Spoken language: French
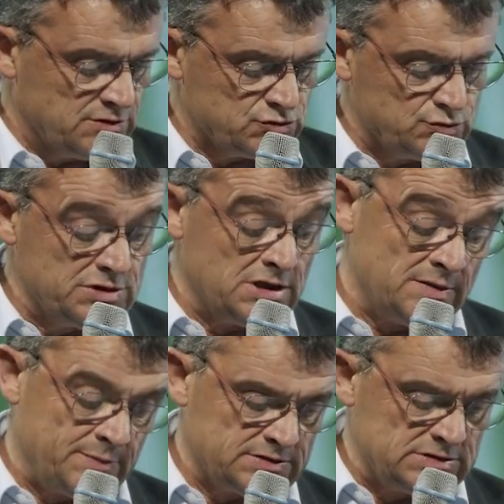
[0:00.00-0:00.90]
ensuite,
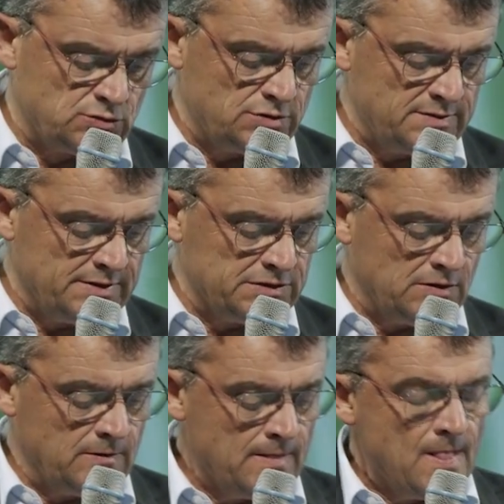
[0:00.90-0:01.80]
et particuliers
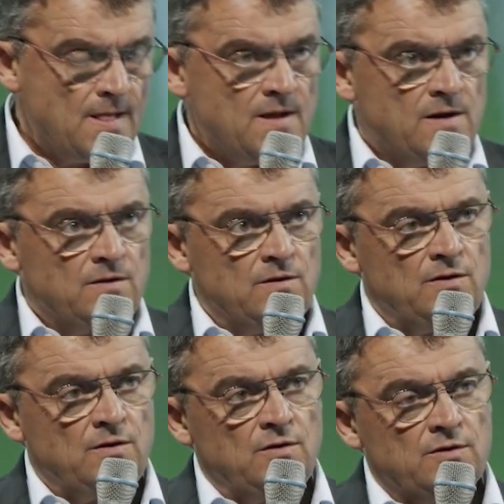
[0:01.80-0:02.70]
maintenant.
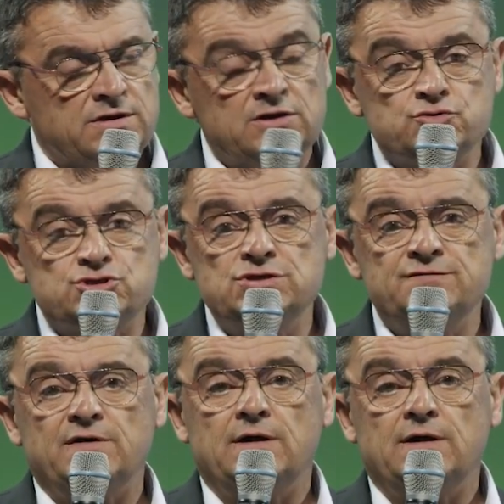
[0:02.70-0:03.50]
Euh, quelques chiffres.